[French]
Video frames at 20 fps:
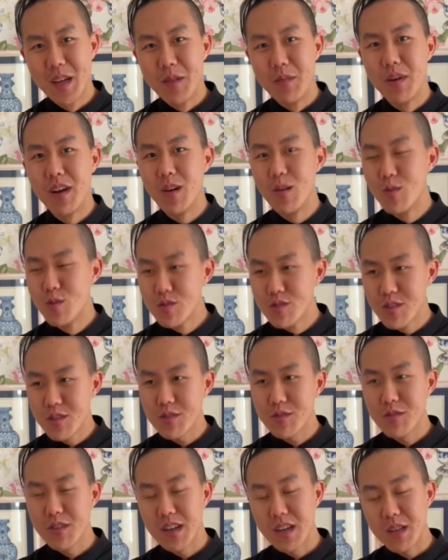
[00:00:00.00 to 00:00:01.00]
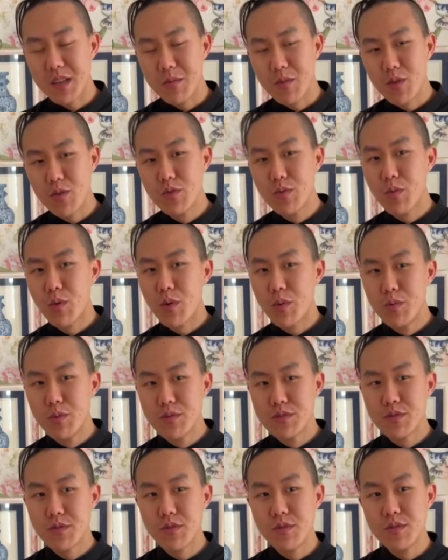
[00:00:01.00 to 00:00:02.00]
au bah, Aux concrètement, nous
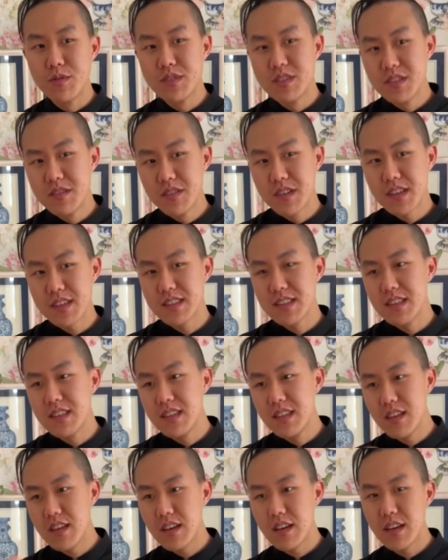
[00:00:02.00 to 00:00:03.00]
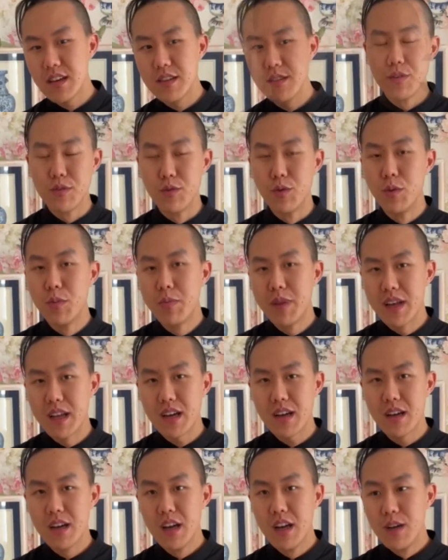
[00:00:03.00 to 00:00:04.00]
proposons une diversité euh, de,
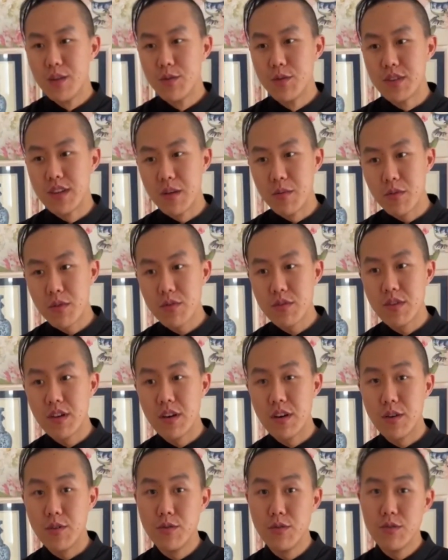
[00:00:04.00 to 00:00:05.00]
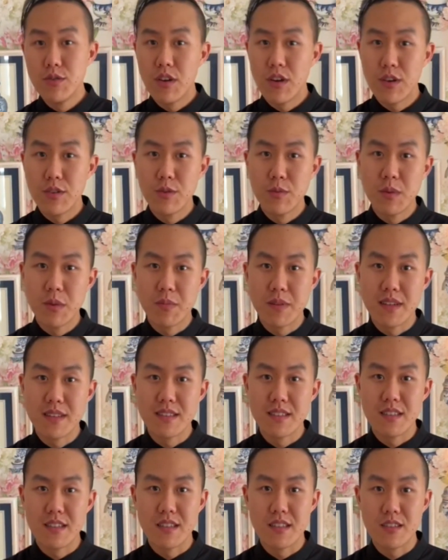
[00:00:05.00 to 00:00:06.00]
plats, notamment euh, une, un de mes plats
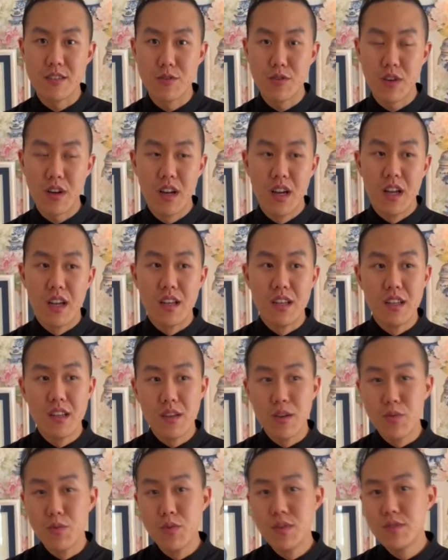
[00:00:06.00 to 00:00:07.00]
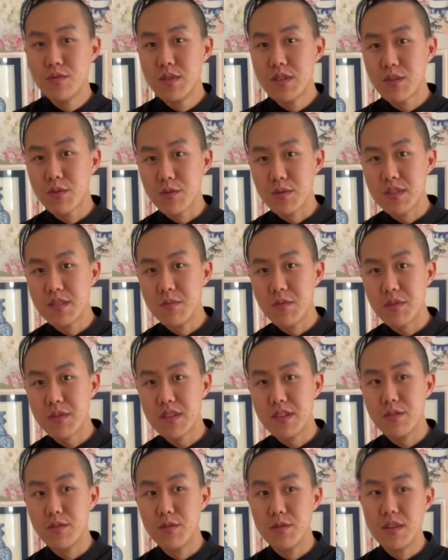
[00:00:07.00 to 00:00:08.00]
signature, les 8 huîtres
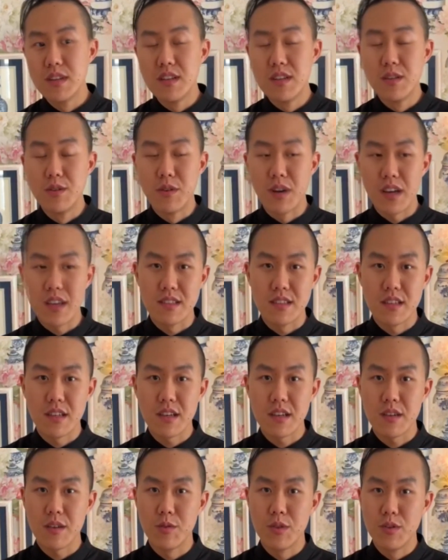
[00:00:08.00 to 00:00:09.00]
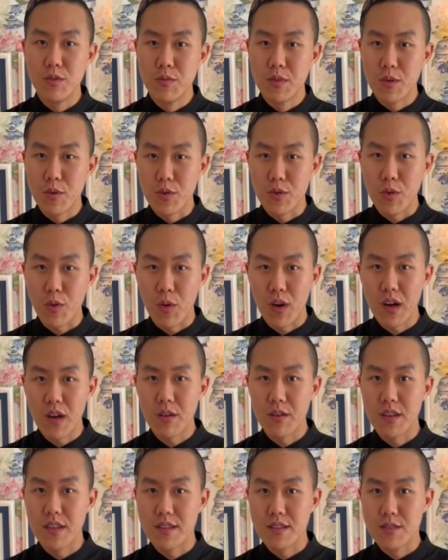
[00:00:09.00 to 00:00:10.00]
condimentées de l'île de Rézia, huit numéro 3
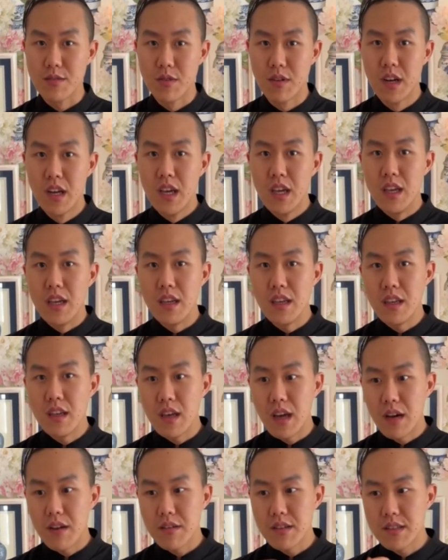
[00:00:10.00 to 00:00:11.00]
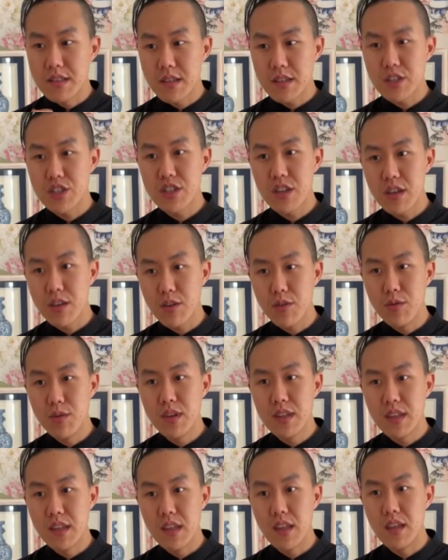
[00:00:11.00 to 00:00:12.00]
en question. Et à Rézia, chaque
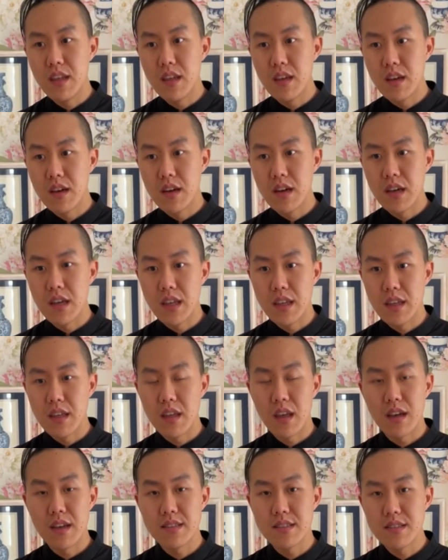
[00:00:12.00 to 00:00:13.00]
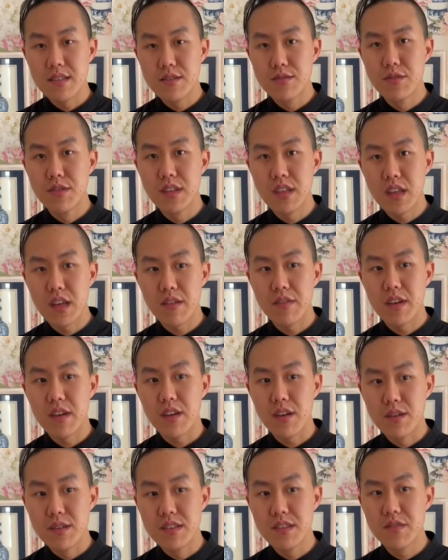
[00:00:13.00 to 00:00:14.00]
huit est, euh, est, assaisonnée avec
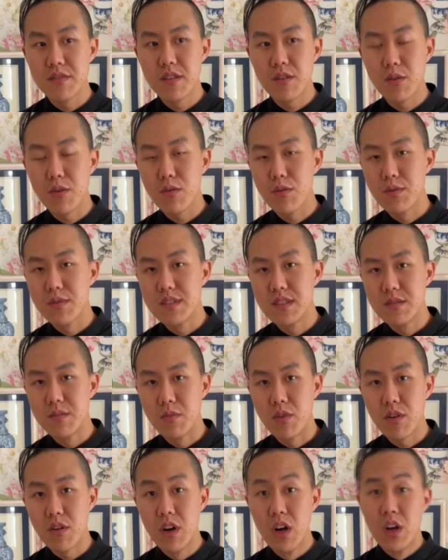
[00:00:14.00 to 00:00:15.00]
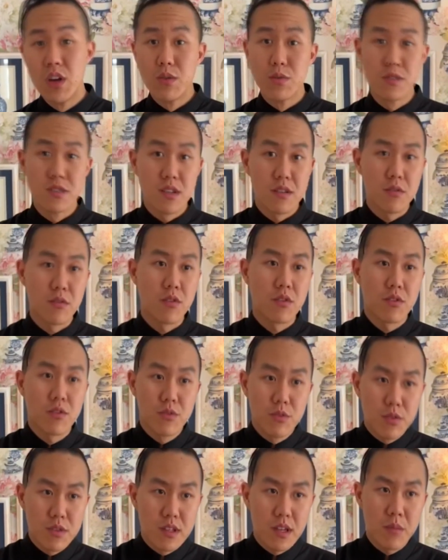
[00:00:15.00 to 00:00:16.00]
un différent condiment. Nous avons
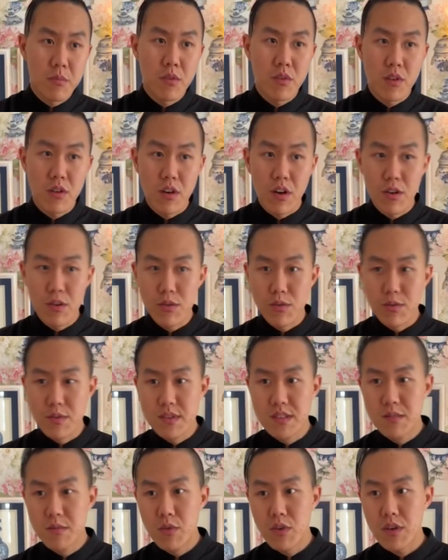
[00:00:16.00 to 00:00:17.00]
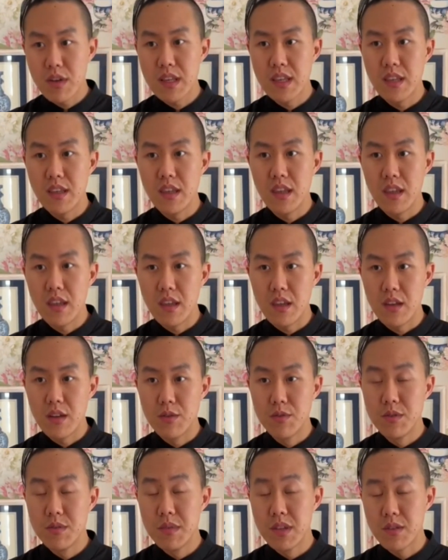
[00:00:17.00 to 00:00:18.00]
notamment un condiment qui est
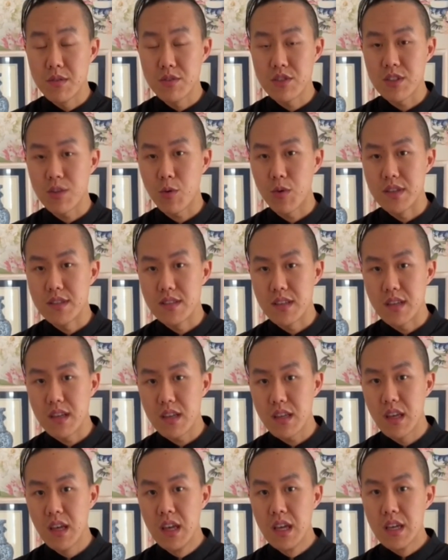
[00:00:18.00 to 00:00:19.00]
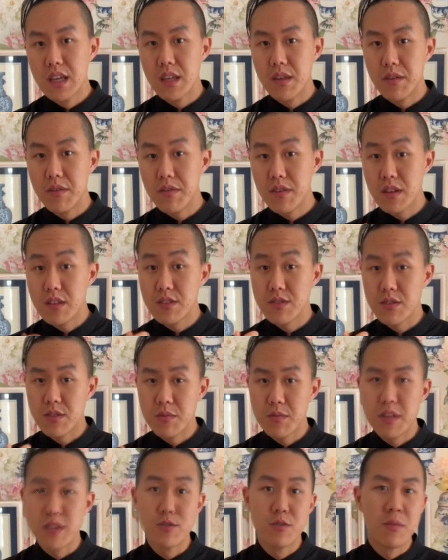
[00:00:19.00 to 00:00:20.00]
le mélange 3 algues, qui est fait sur
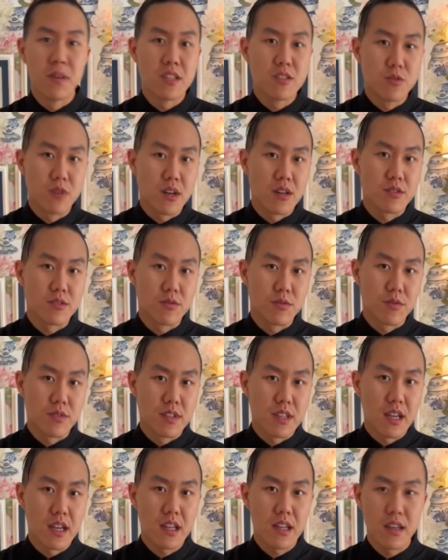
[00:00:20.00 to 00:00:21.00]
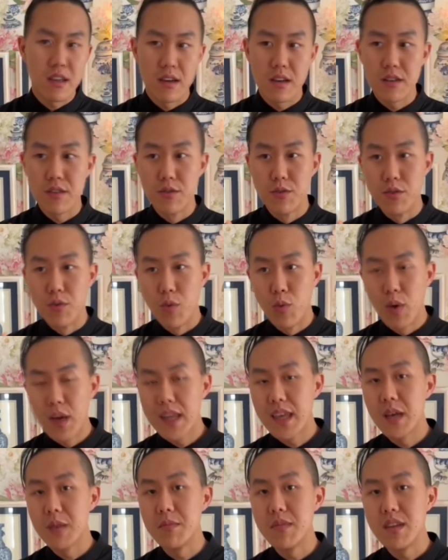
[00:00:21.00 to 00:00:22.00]
une base de maturation d'algues, euh, de
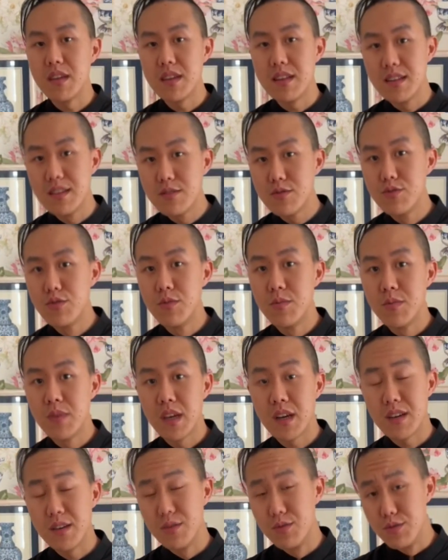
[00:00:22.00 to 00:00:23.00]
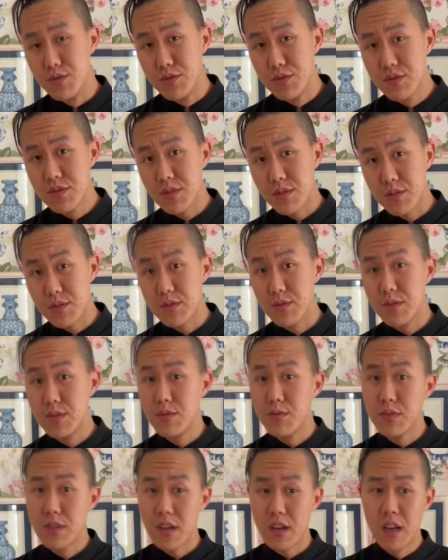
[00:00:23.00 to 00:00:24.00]
wakame, laitue de mer et de dulce. Ensuite,
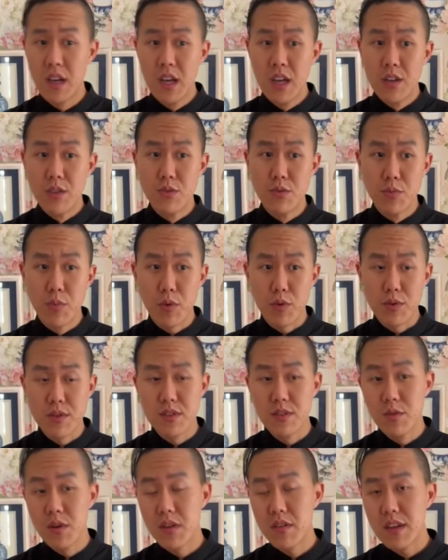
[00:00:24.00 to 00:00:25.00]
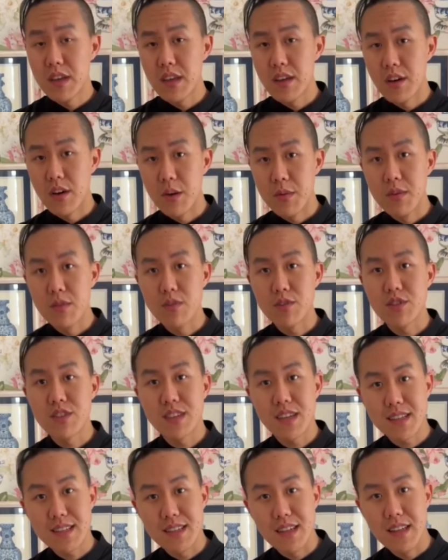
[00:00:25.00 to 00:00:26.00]
nous, nous procédons avec un mélange
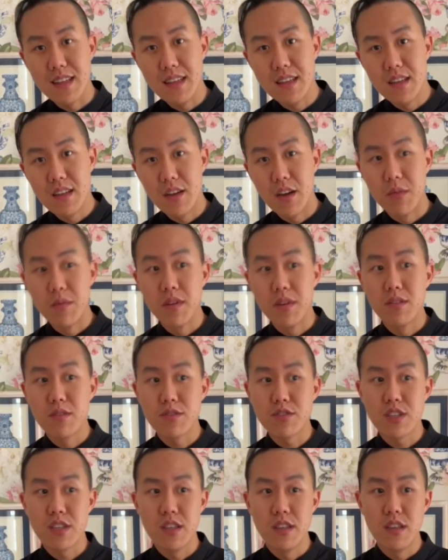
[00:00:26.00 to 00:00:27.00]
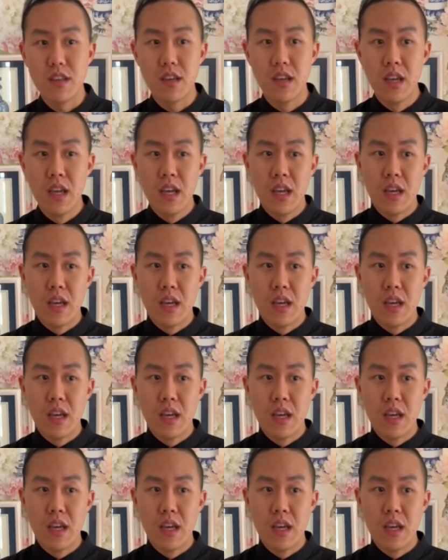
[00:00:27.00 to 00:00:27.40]
terre saline, un mélange qui,